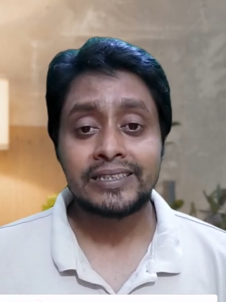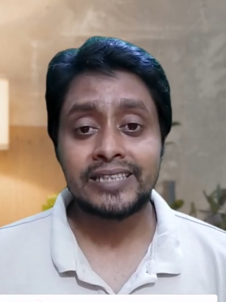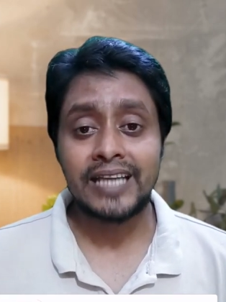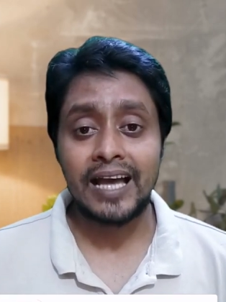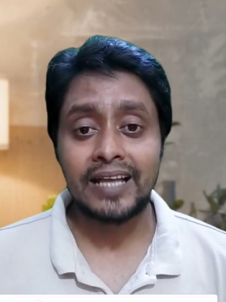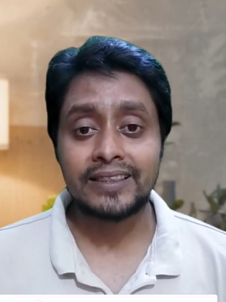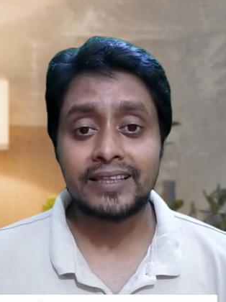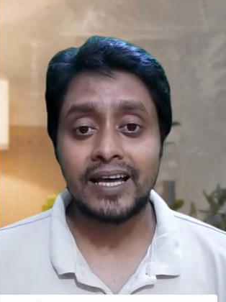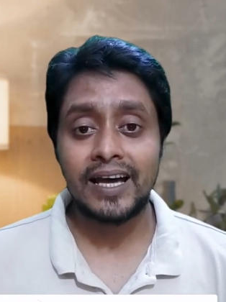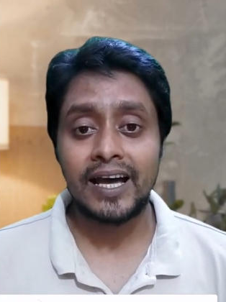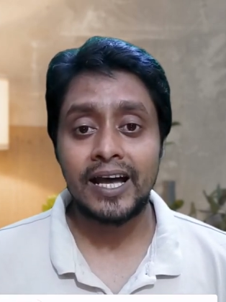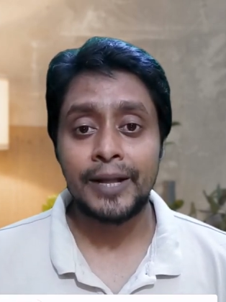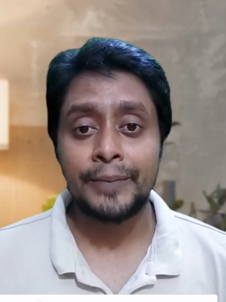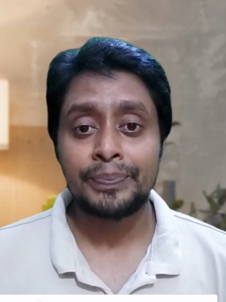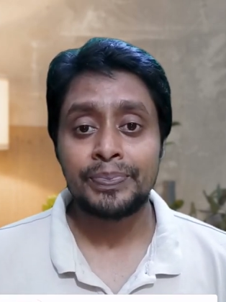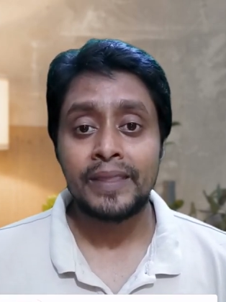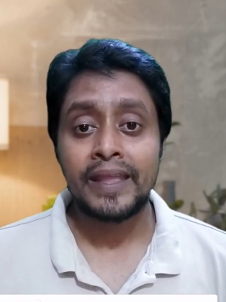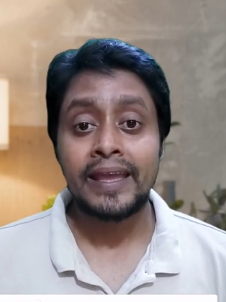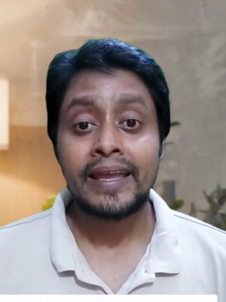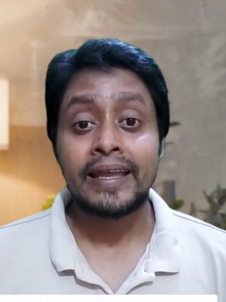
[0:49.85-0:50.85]
সাদা
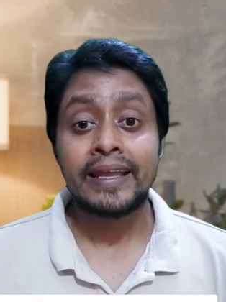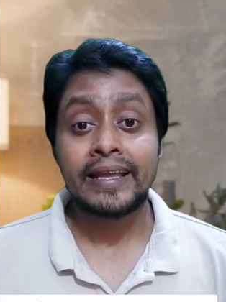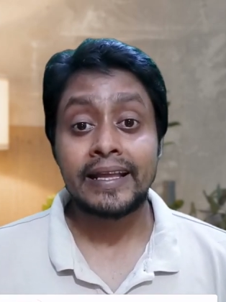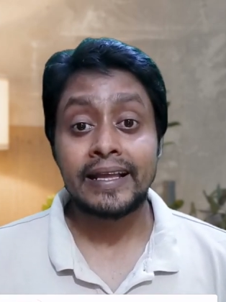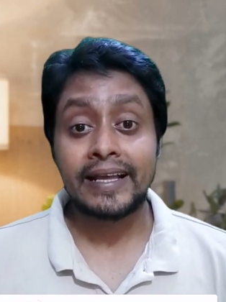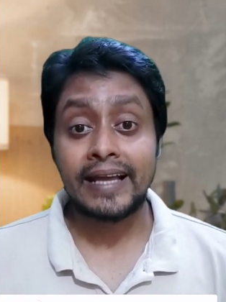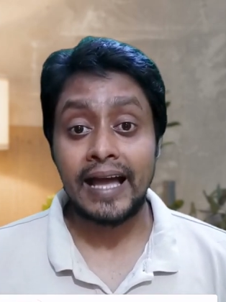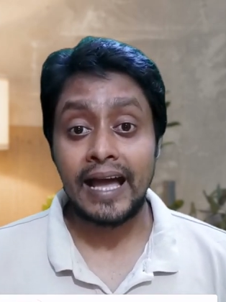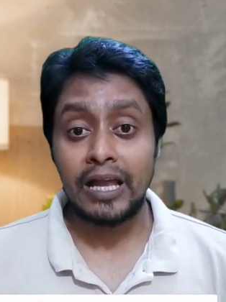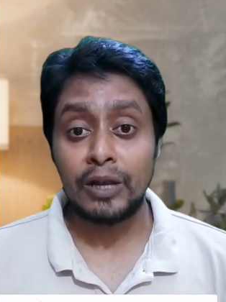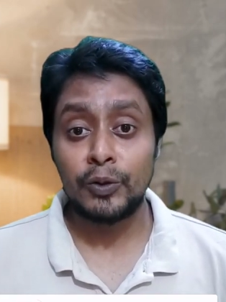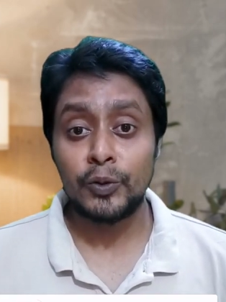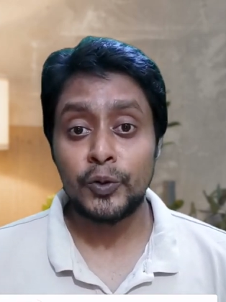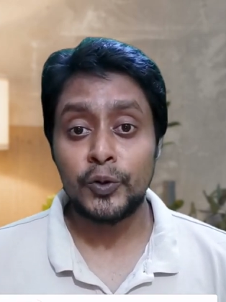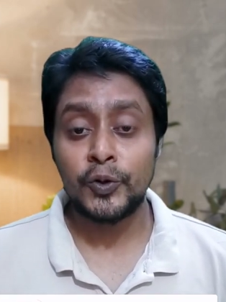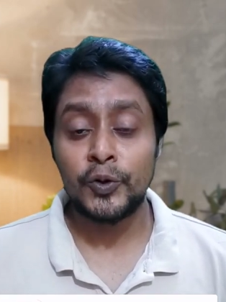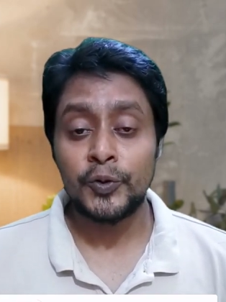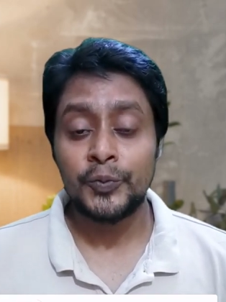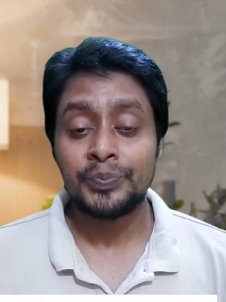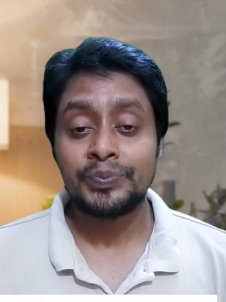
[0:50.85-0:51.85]

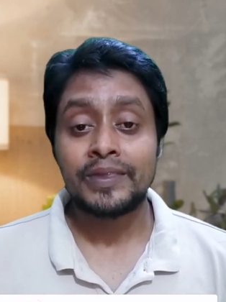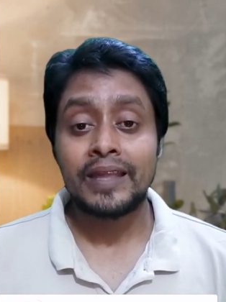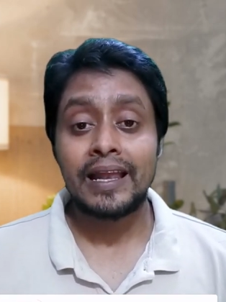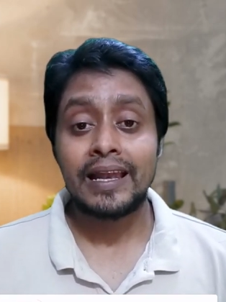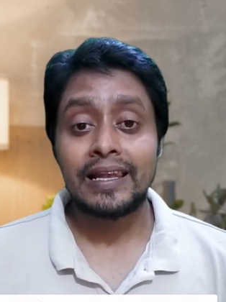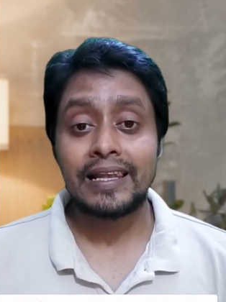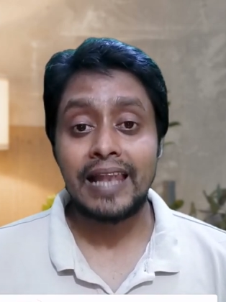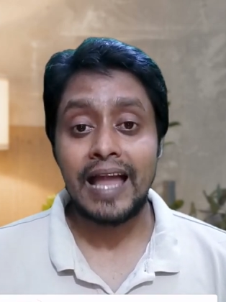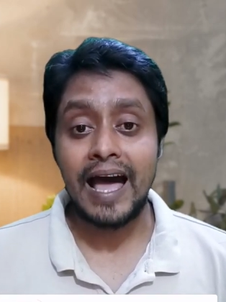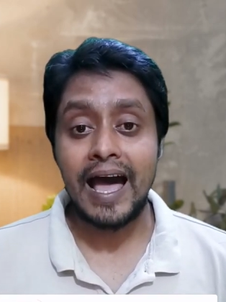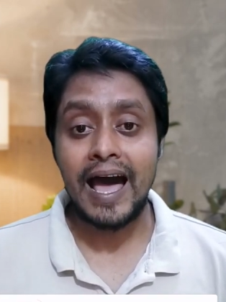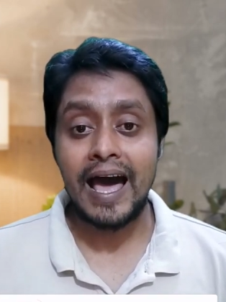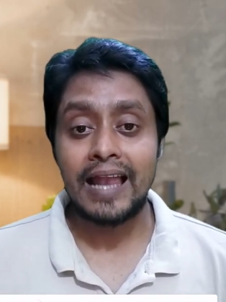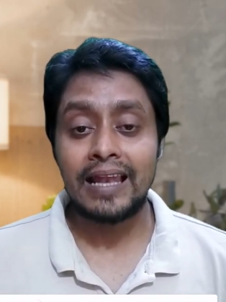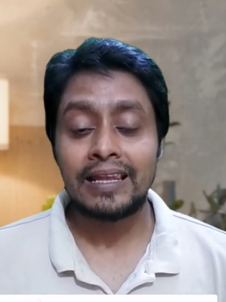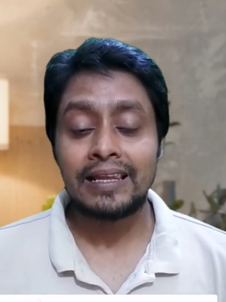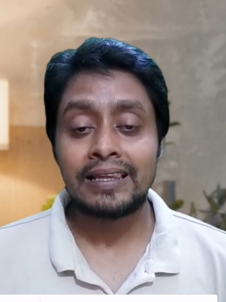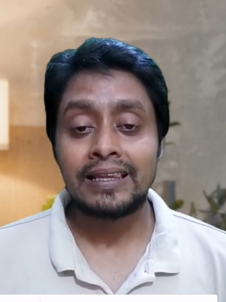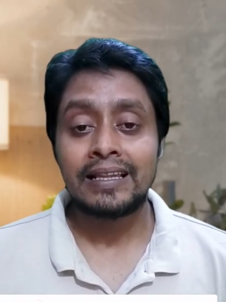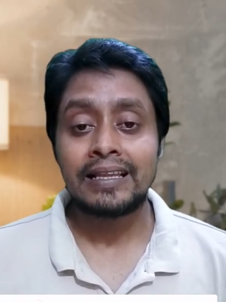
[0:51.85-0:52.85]
কালো লাল